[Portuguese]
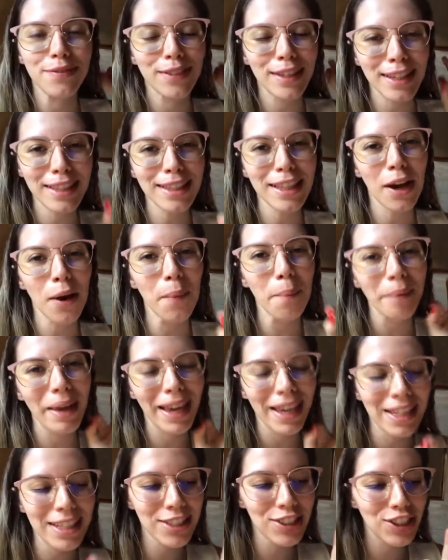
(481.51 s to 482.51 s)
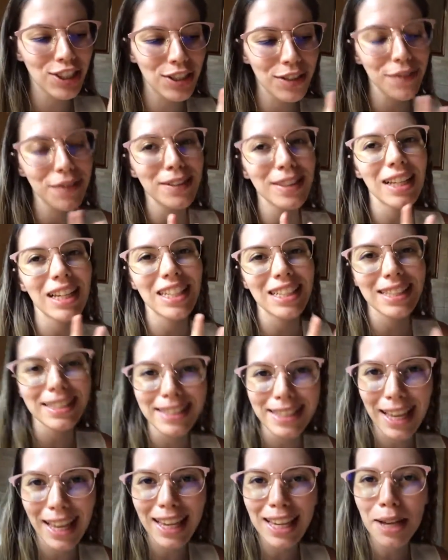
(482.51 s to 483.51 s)
finalmente
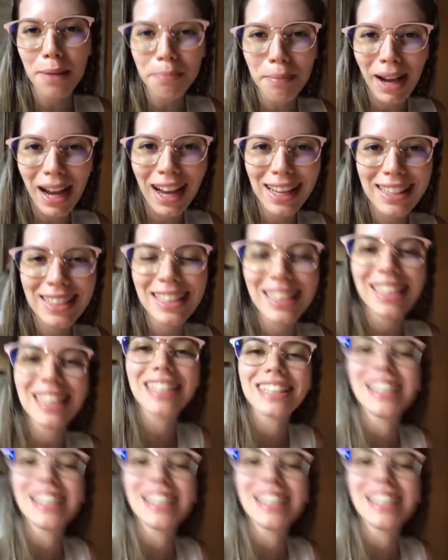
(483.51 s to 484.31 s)
finalizei a mala.